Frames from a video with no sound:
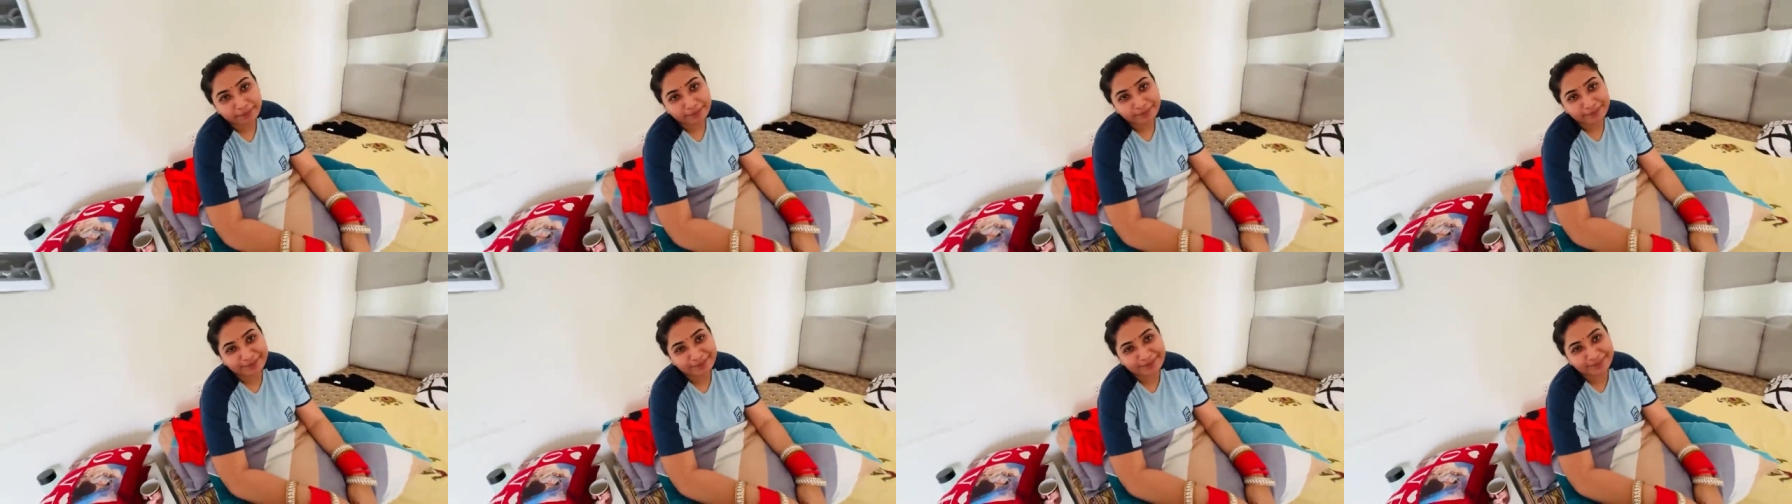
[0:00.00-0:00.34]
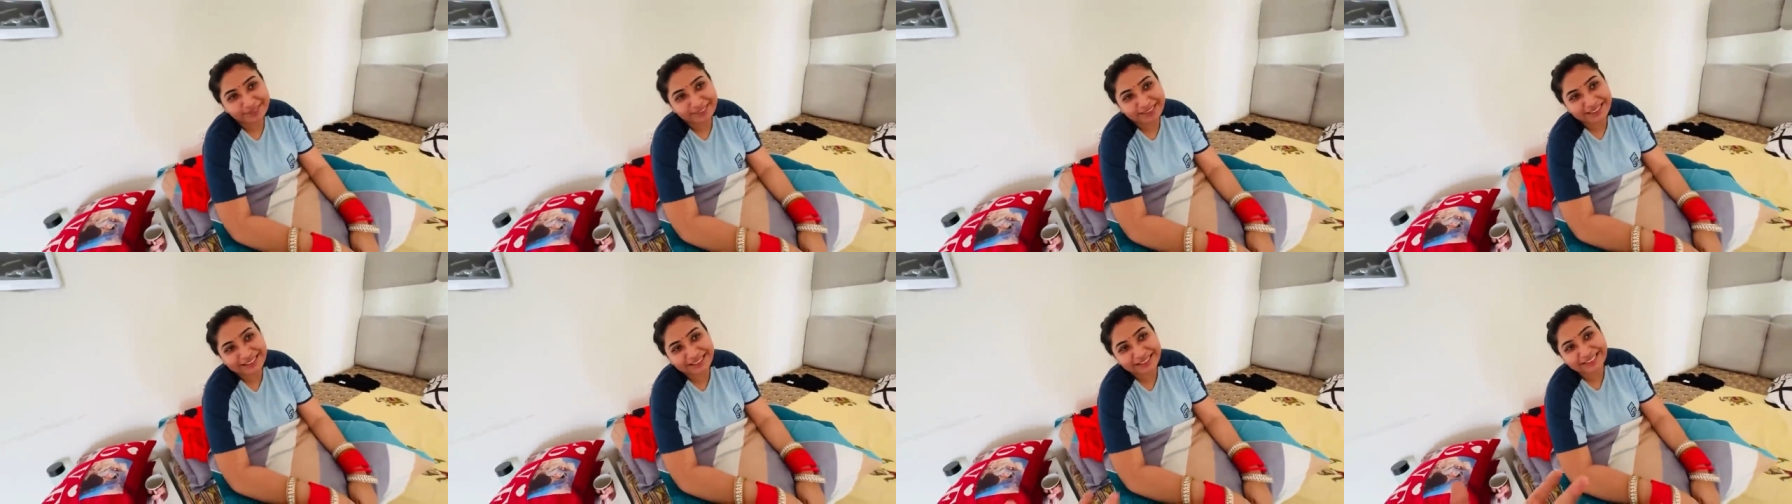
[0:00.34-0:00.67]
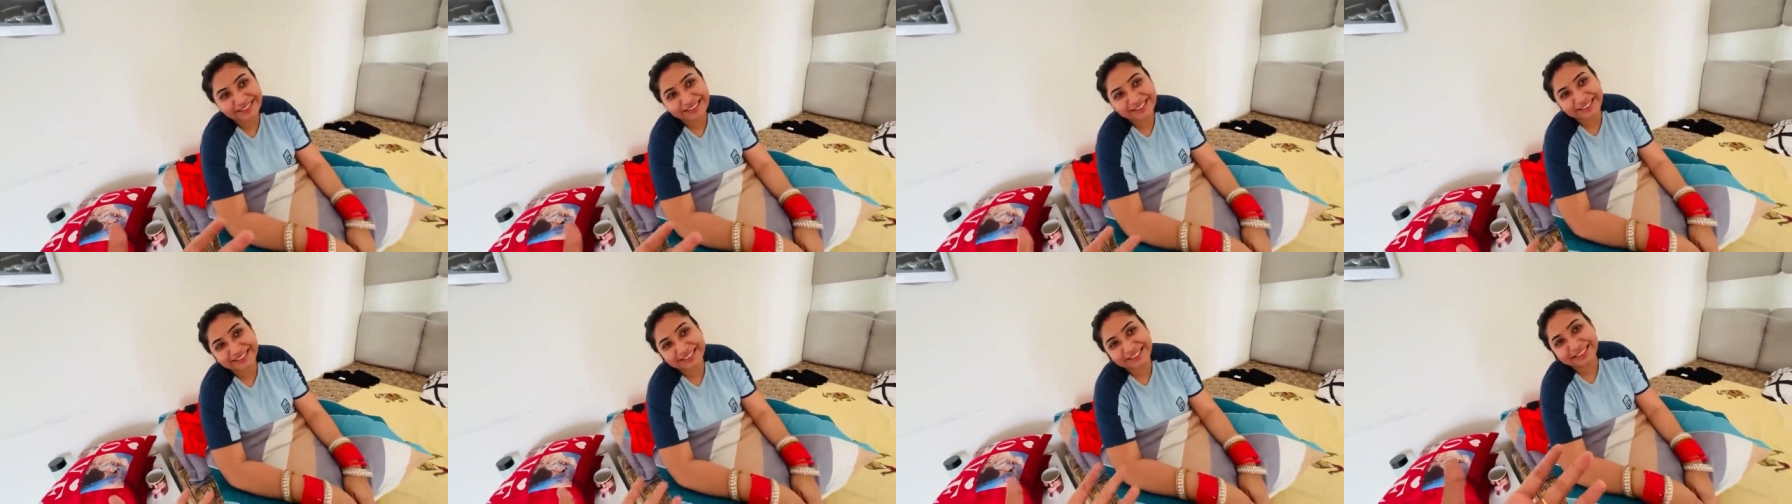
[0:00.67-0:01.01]
खुशी
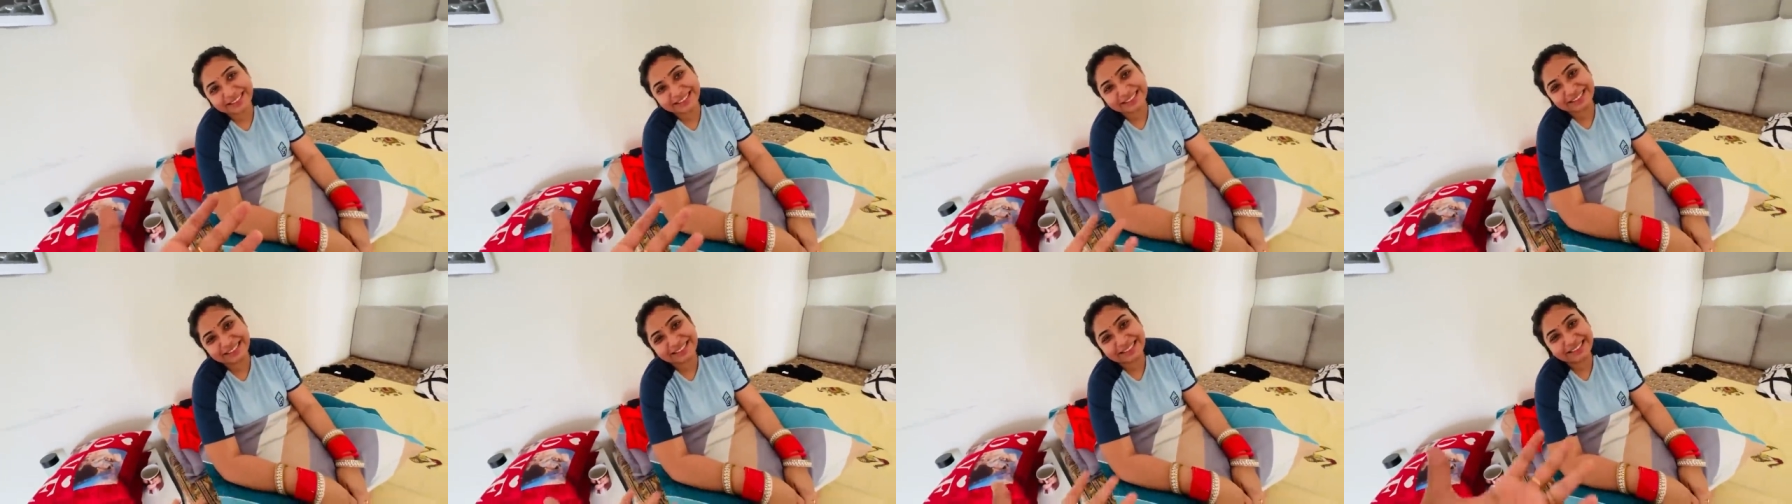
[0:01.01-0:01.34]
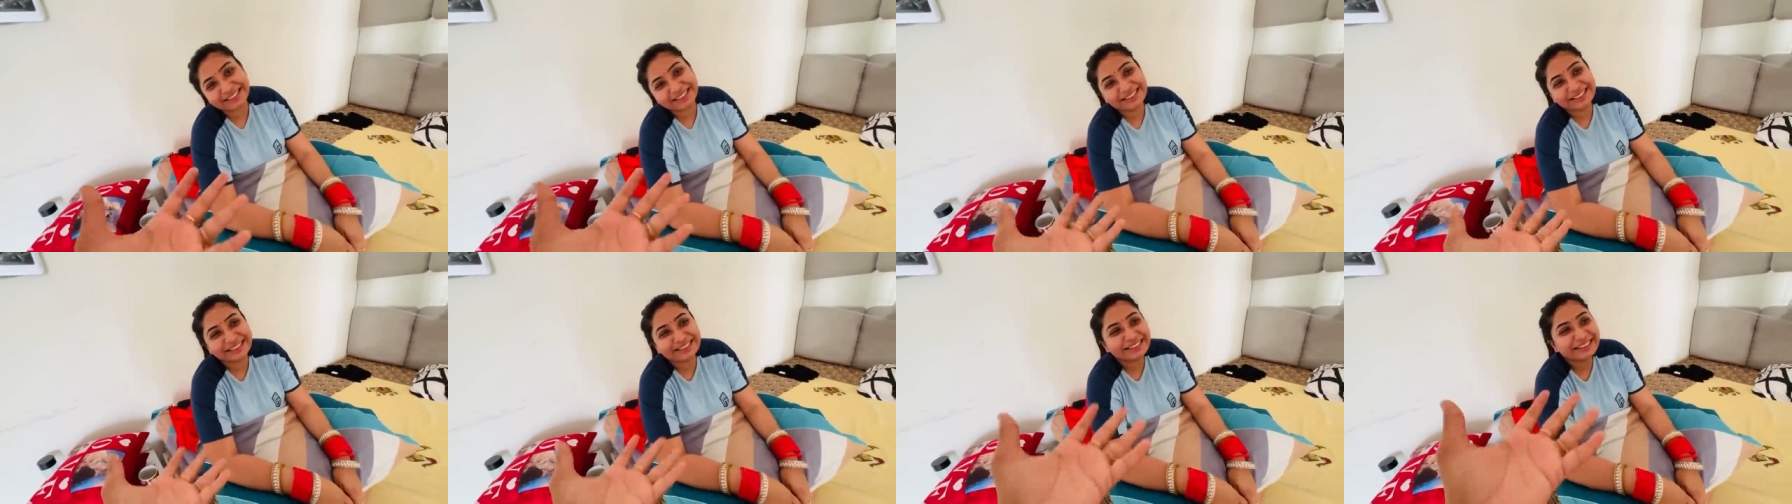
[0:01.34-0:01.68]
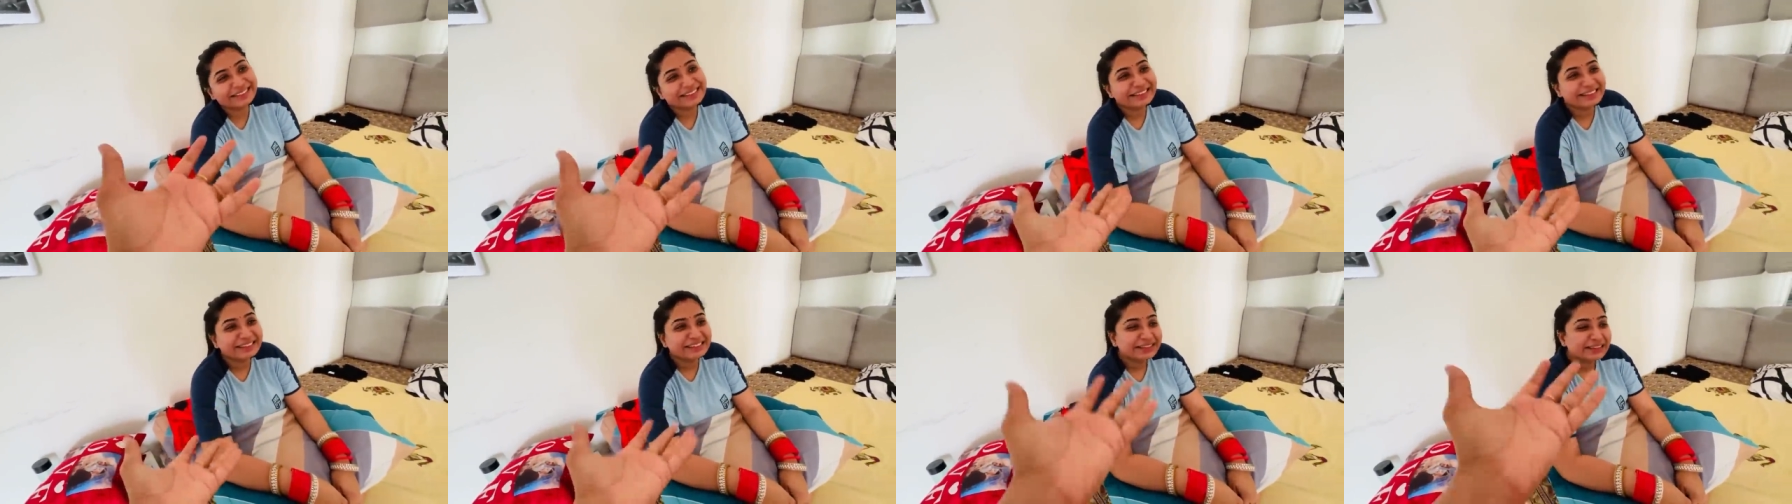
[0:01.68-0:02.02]
दिखा और
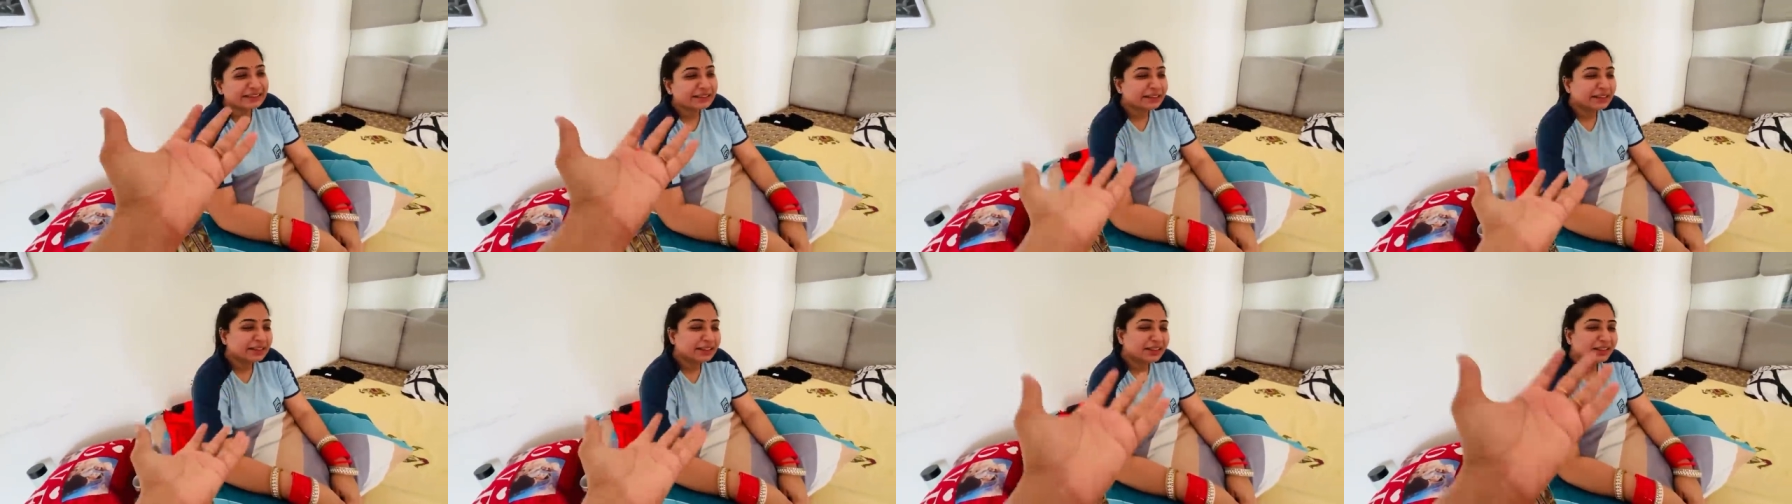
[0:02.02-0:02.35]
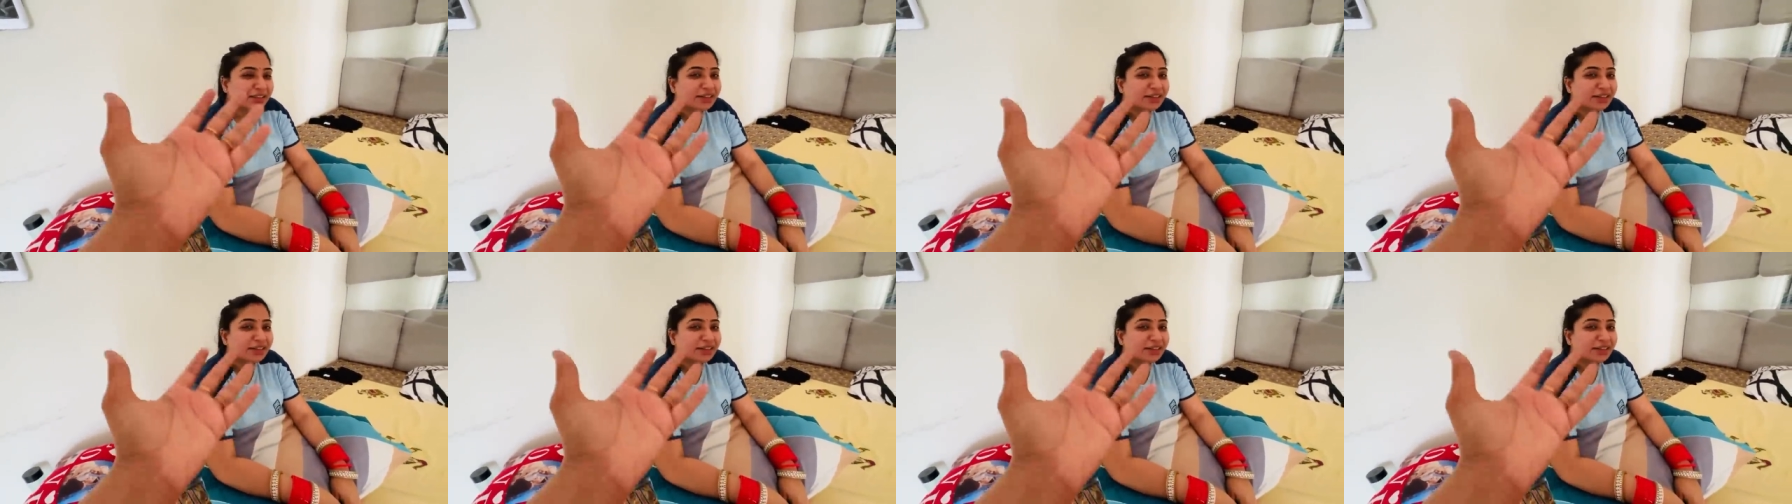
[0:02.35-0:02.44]
और ज़्यादा